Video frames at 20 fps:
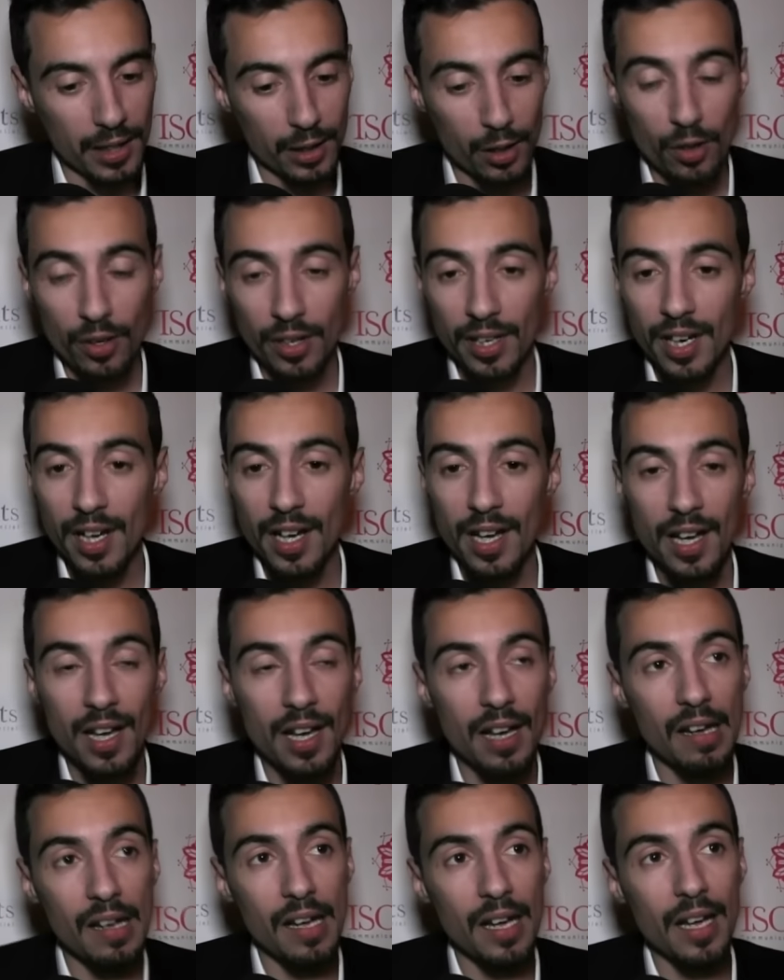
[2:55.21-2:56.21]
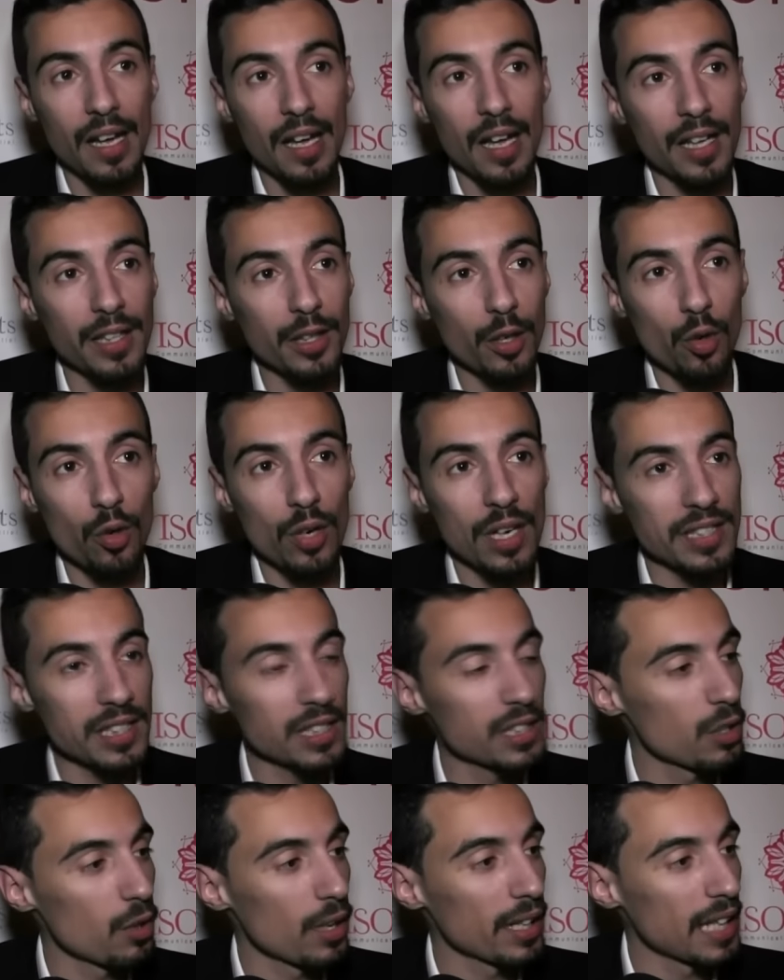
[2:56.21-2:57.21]
دونك آه، هذه
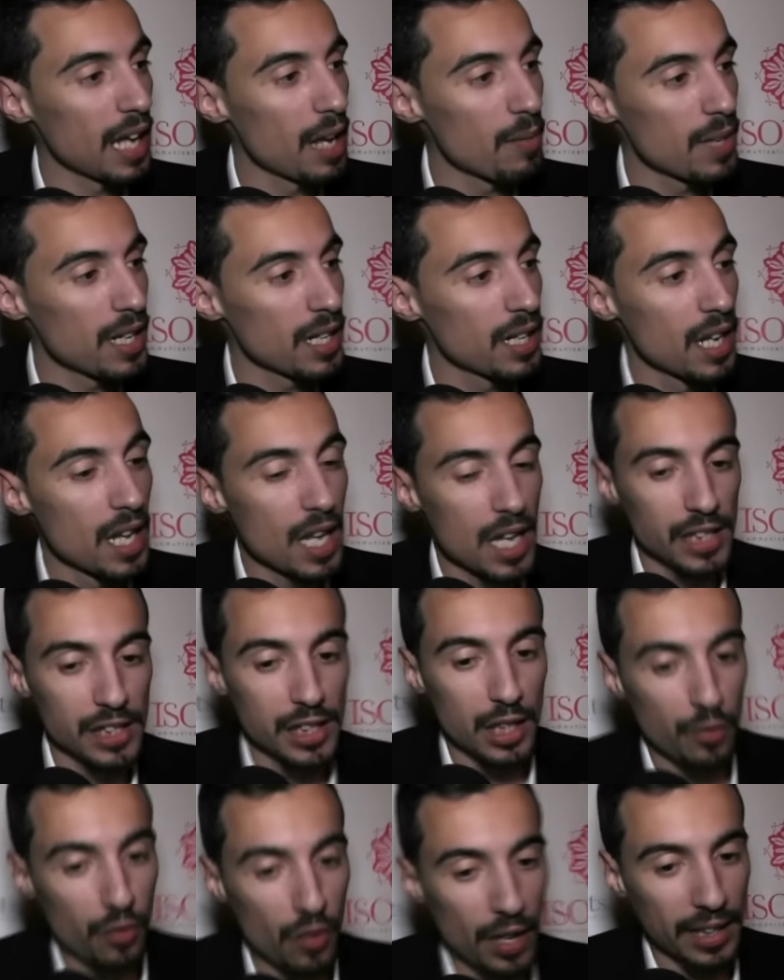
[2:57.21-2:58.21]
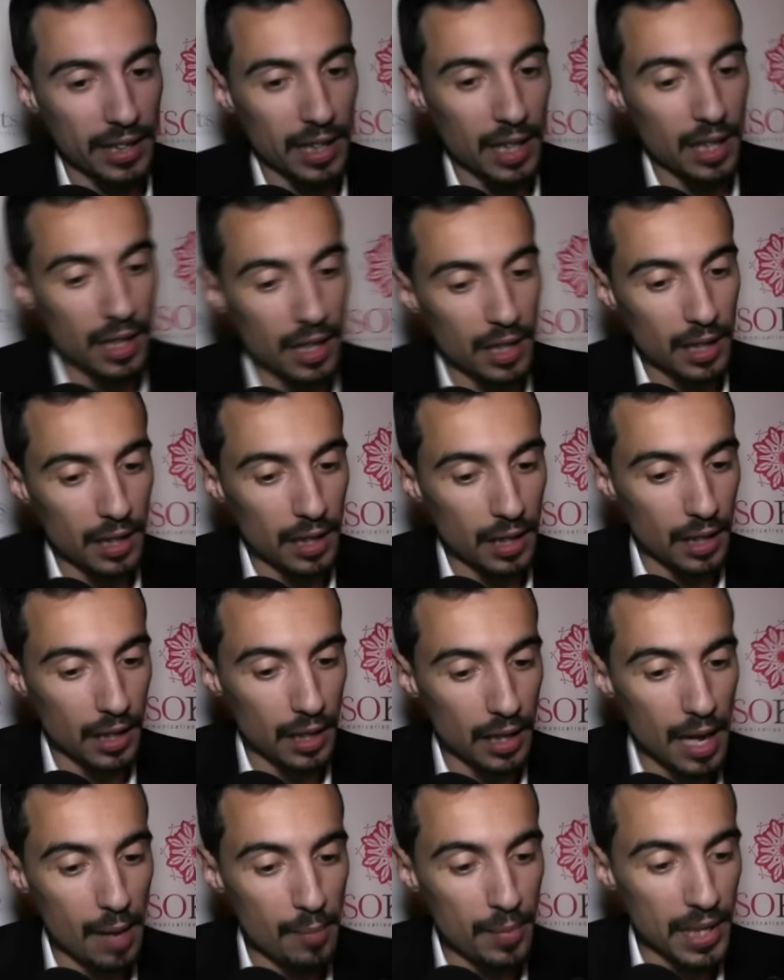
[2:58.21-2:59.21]
خلاصه ديال واحد العمل ديال في واحد
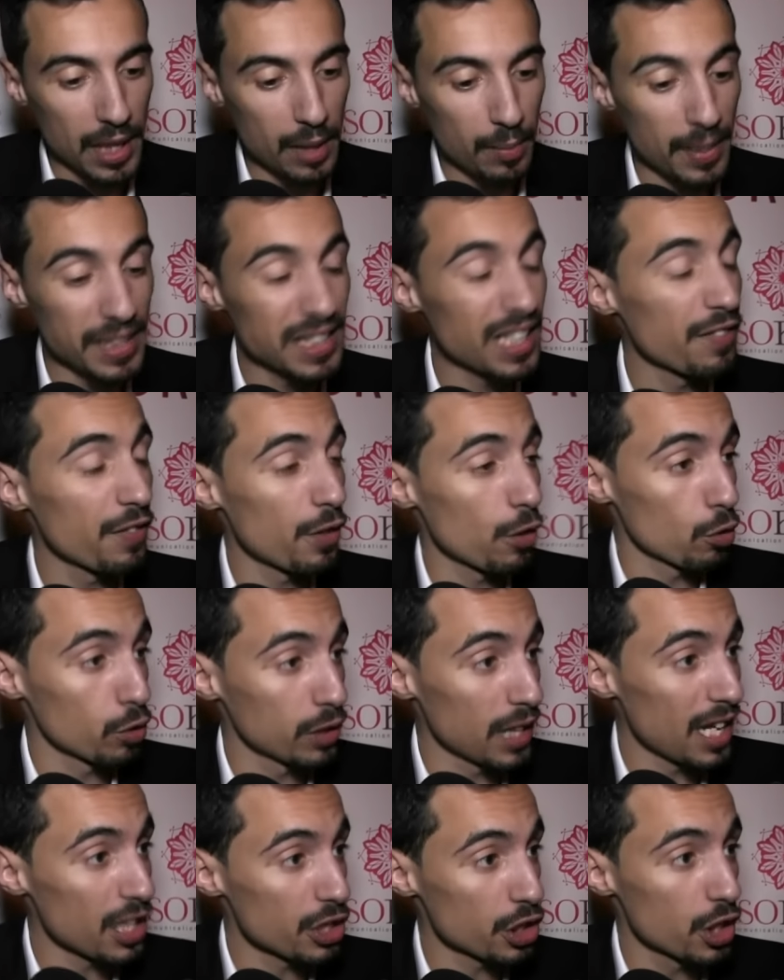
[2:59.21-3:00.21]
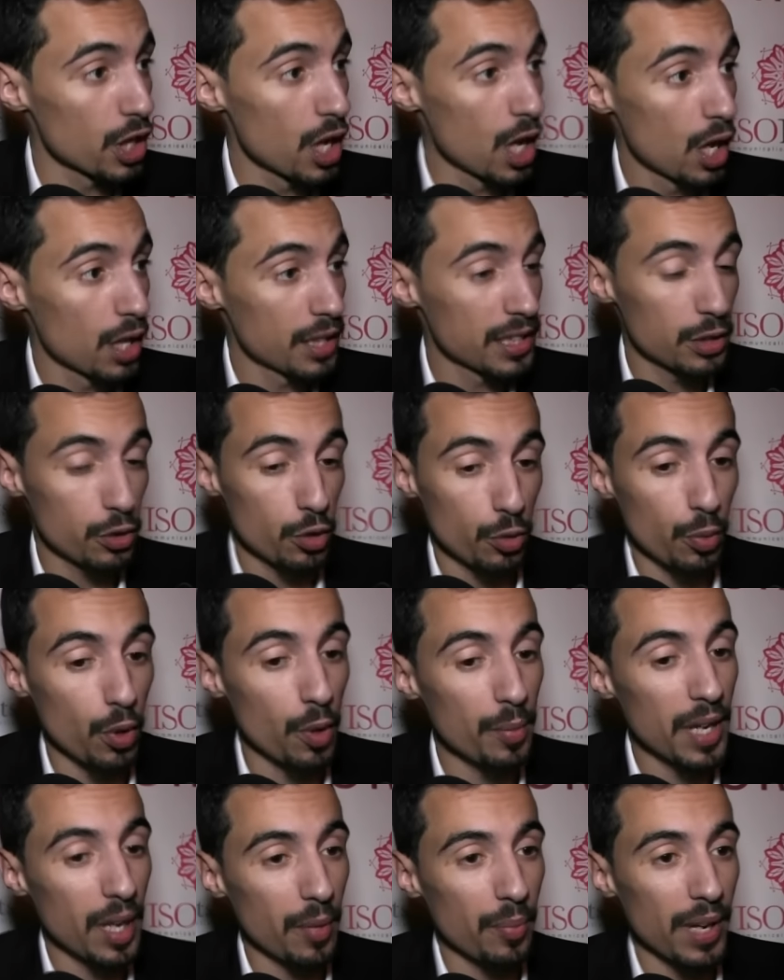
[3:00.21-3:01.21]
العمل اللي مازال في الروداج سي اون
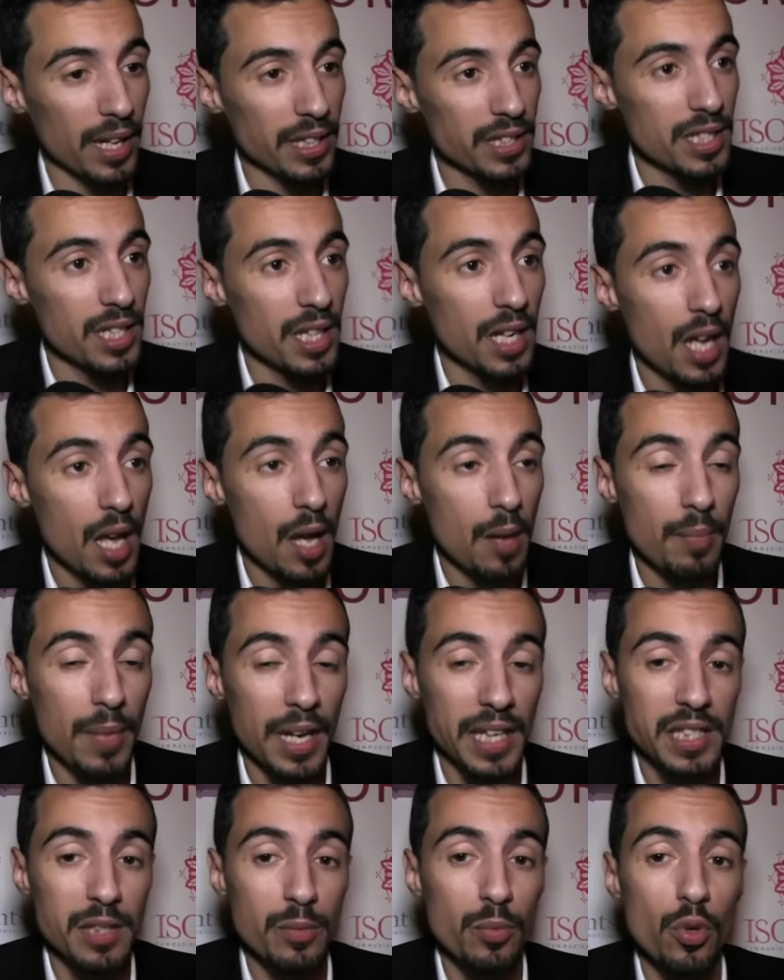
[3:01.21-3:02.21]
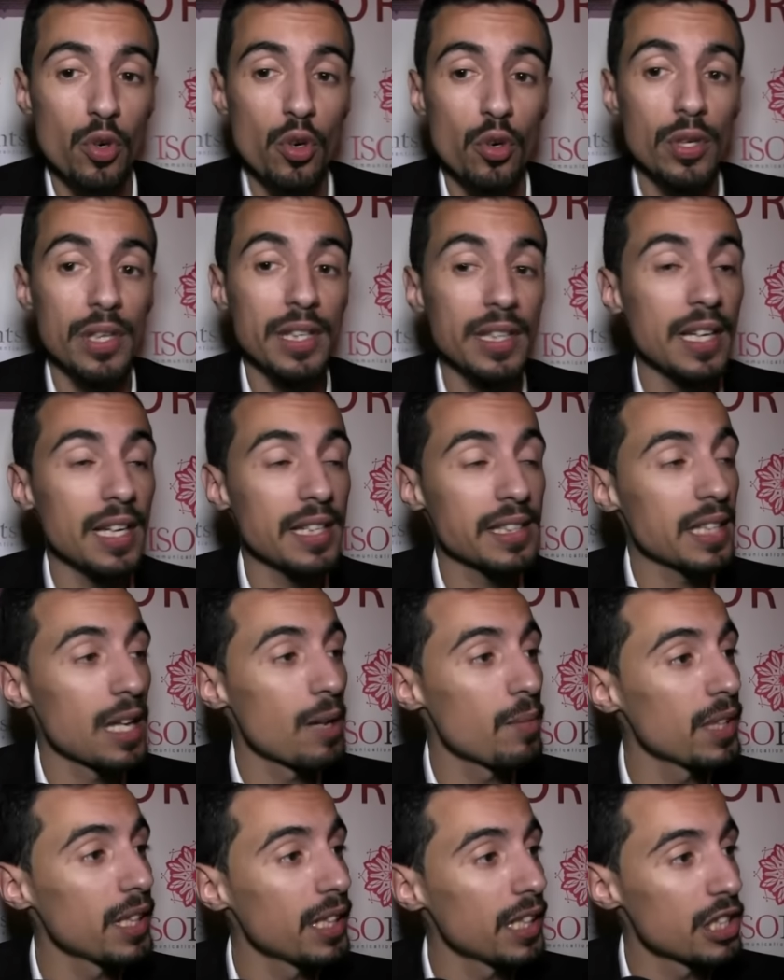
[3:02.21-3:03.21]
بروميير بارتي ميرسي بوكو للناس
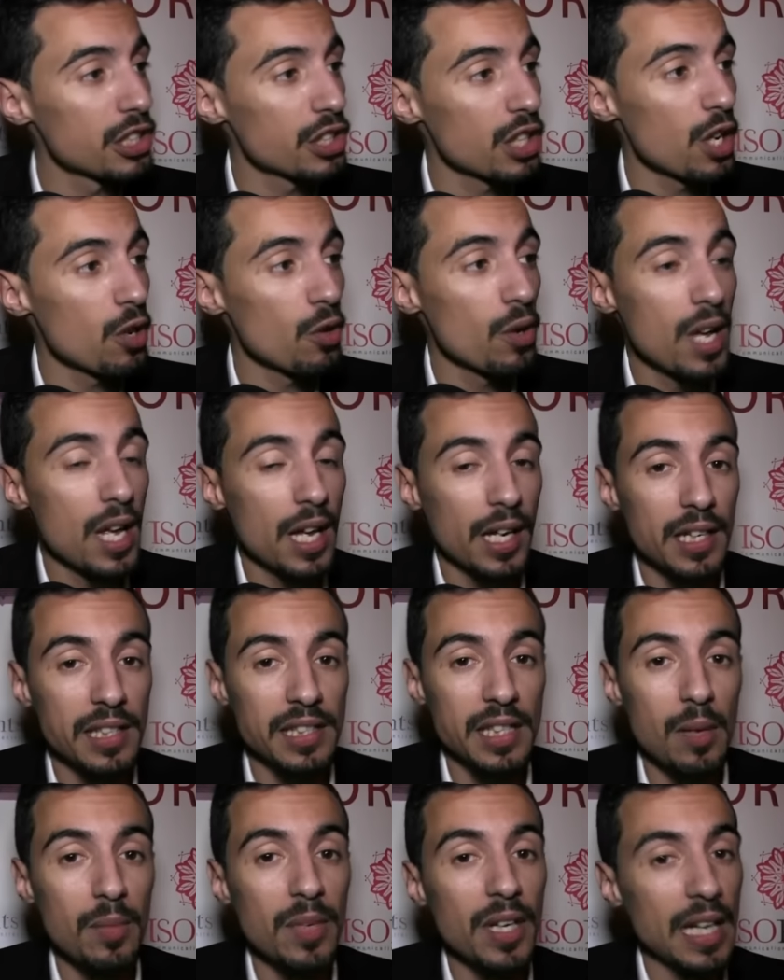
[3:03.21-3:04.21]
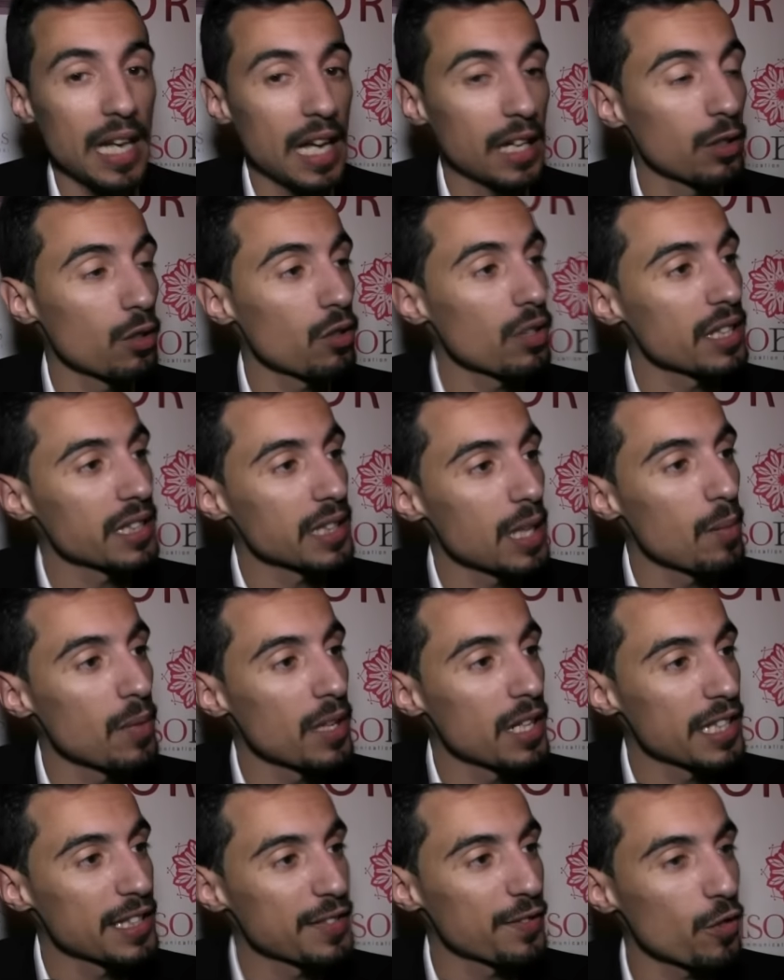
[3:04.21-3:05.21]
كاملين اللي جاو الناس كاملين اللي حضروا الناس
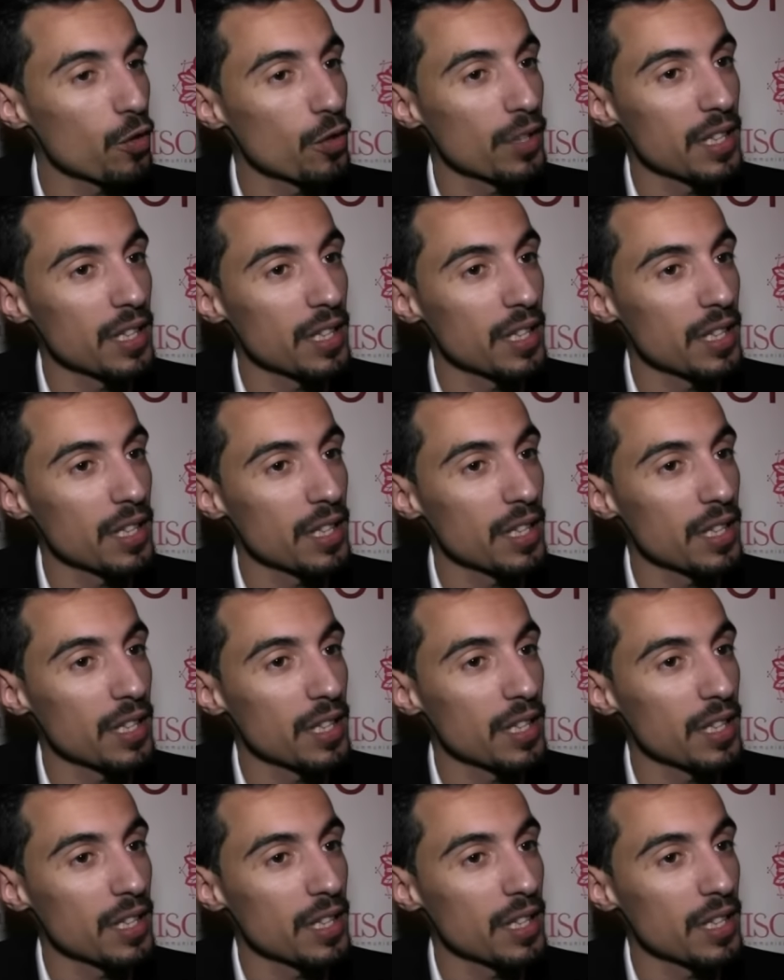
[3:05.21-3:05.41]
كاملين اللي صفقوا